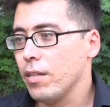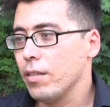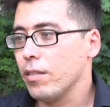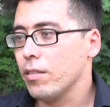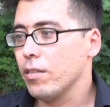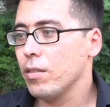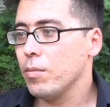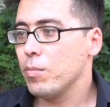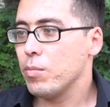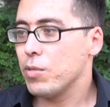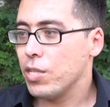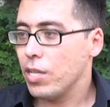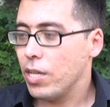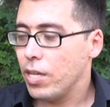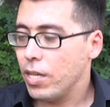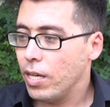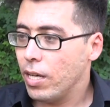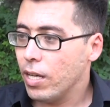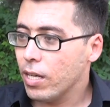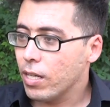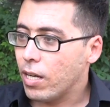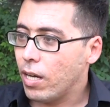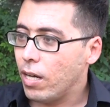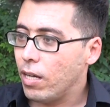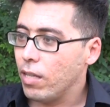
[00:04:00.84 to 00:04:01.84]
etti, bize
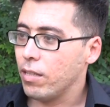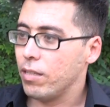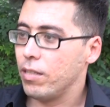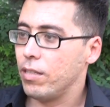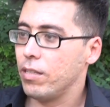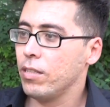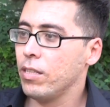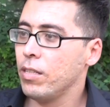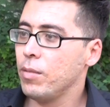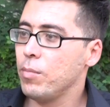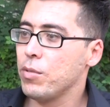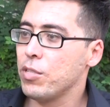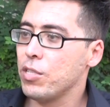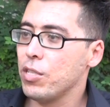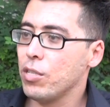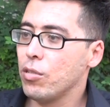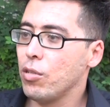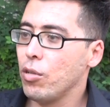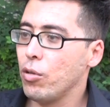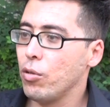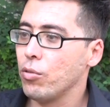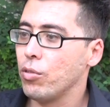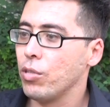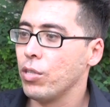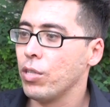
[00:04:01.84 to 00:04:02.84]
el kaldırdı, bizi
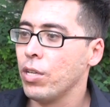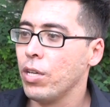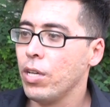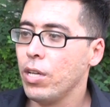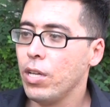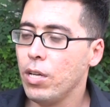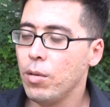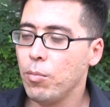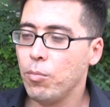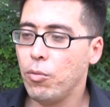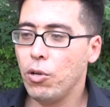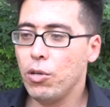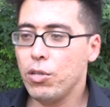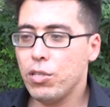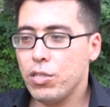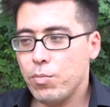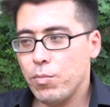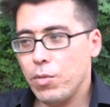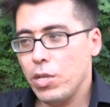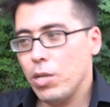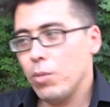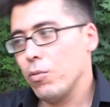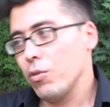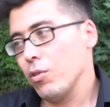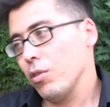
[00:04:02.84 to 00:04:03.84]
dövdü. Polis
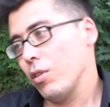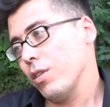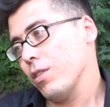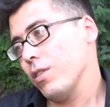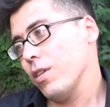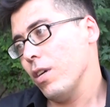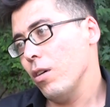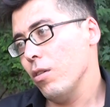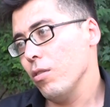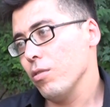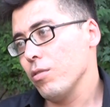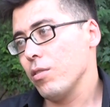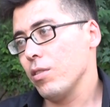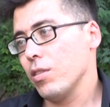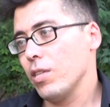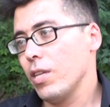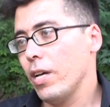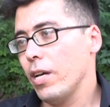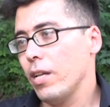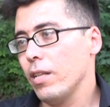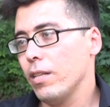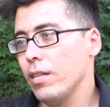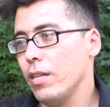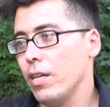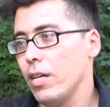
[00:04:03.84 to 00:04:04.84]
memuru da sağ olsun
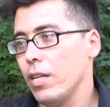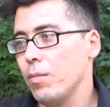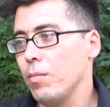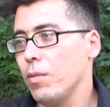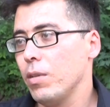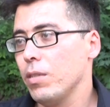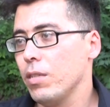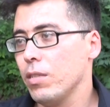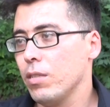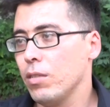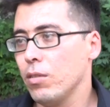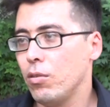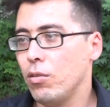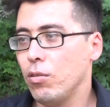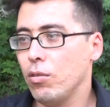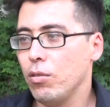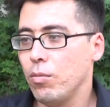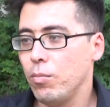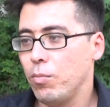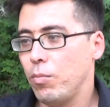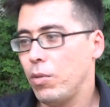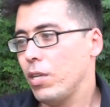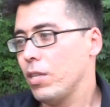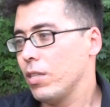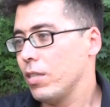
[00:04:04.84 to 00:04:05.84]
geldi yanıma dedi
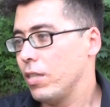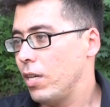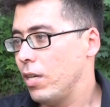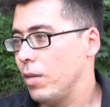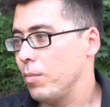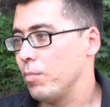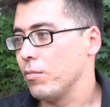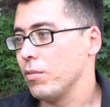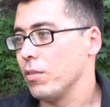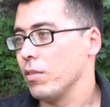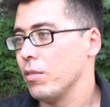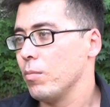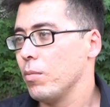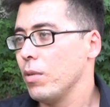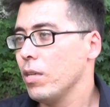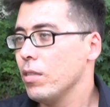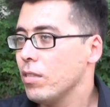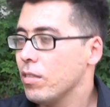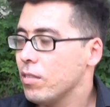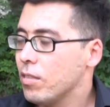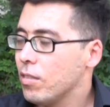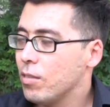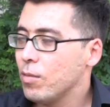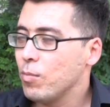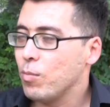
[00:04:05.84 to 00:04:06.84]
oğlum bak ne yaptın. Ben
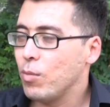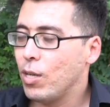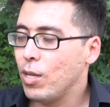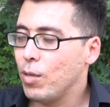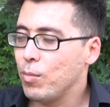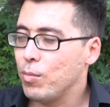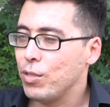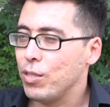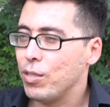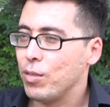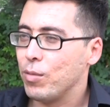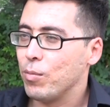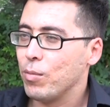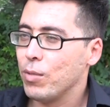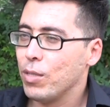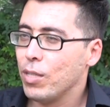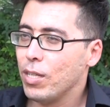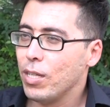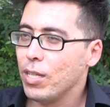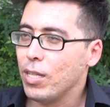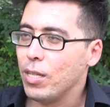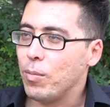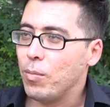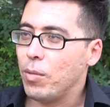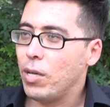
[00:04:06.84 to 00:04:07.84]
de dedim abi dedim.
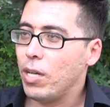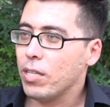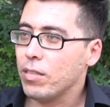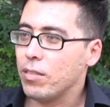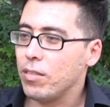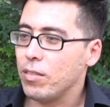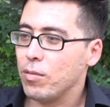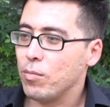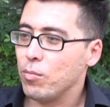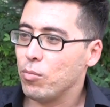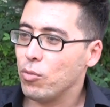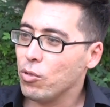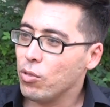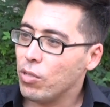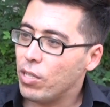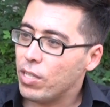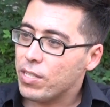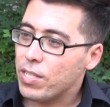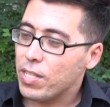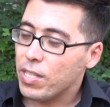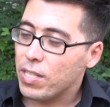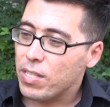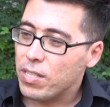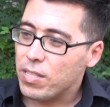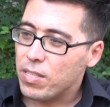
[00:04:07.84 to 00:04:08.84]
Bak dedim bunlar
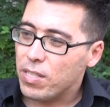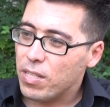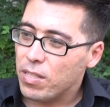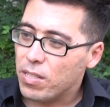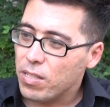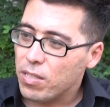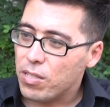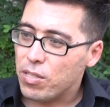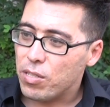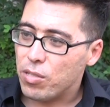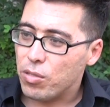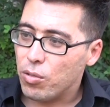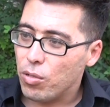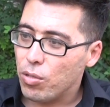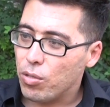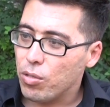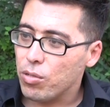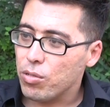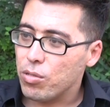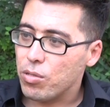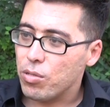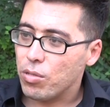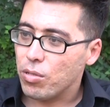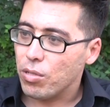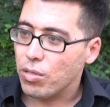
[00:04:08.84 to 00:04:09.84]
8-7 kişi
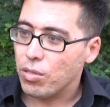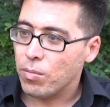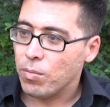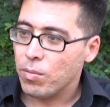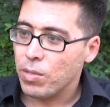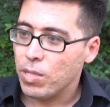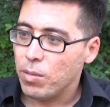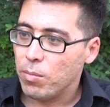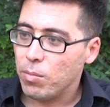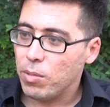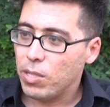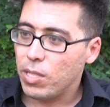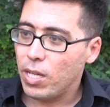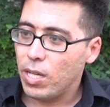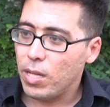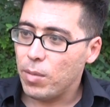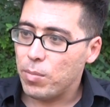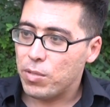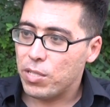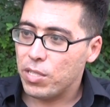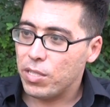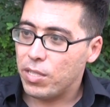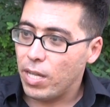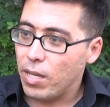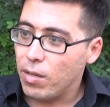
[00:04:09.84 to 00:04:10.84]
görüyorsun dedim. Bir de
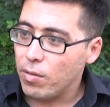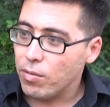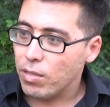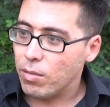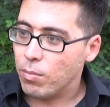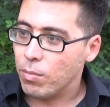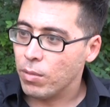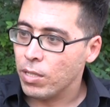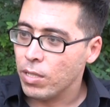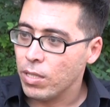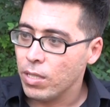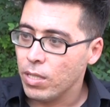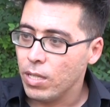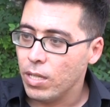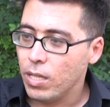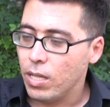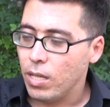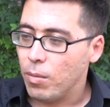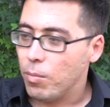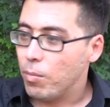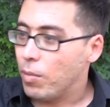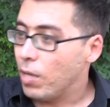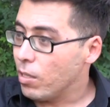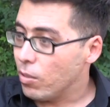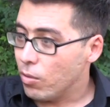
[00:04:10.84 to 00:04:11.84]
hepsi dev gibi.
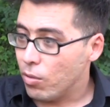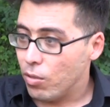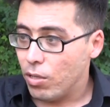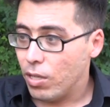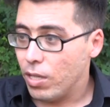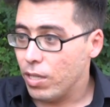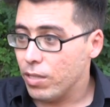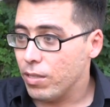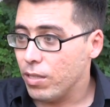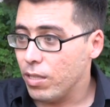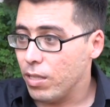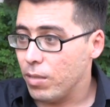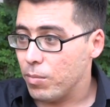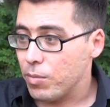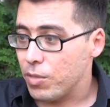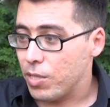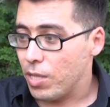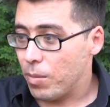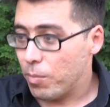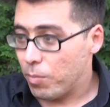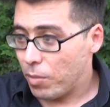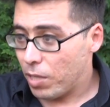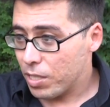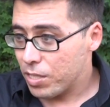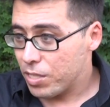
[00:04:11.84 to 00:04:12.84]
Ben öyle değilim
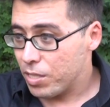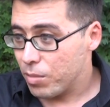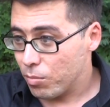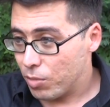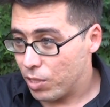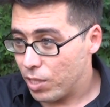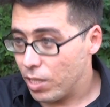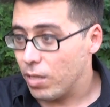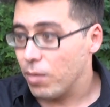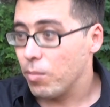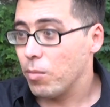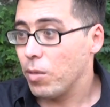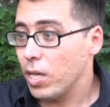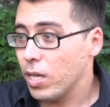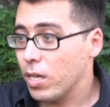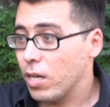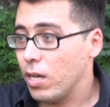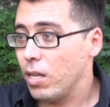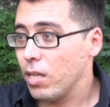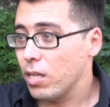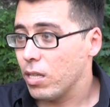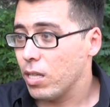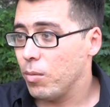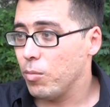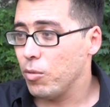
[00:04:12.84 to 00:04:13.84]
sen bak şimdi yerimden
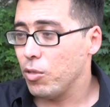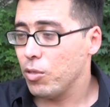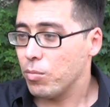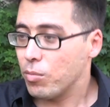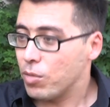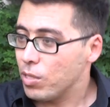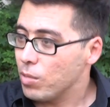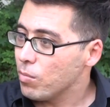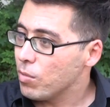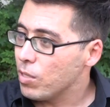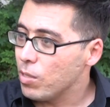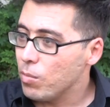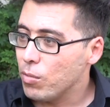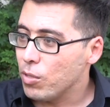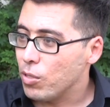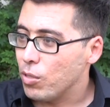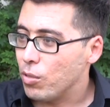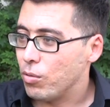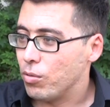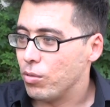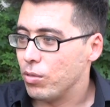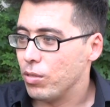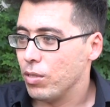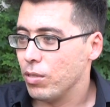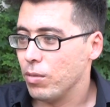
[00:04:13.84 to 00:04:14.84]
kalkamıyorum kim kimi
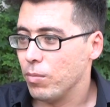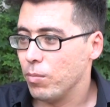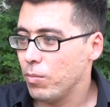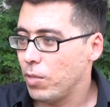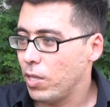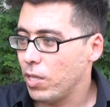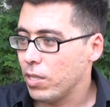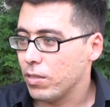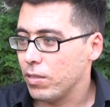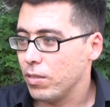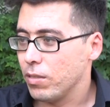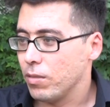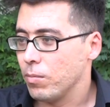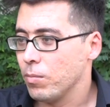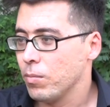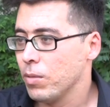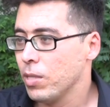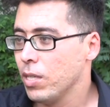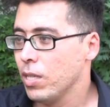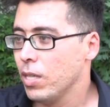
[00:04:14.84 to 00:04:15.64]
dövdü dedim bak dedim.